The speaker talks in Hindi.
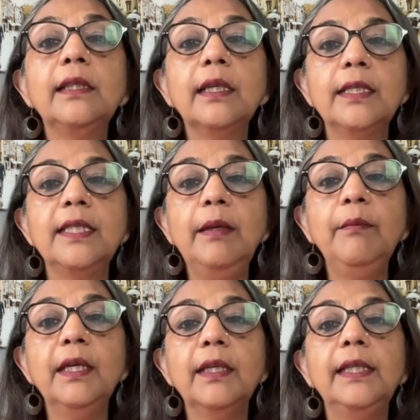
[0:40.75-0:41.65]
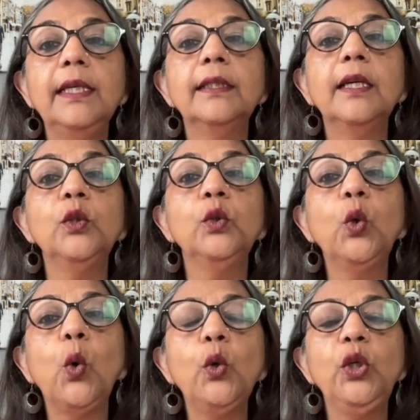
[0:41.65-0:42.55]
तकसीम कर दिया था
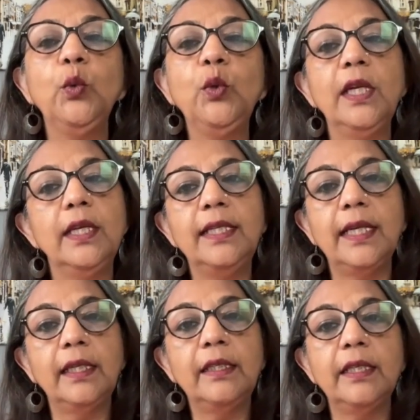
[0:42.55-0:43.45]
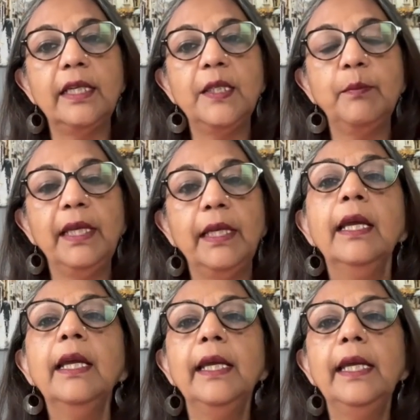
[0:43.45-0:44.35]
दो यूनियन टेरिटरीज में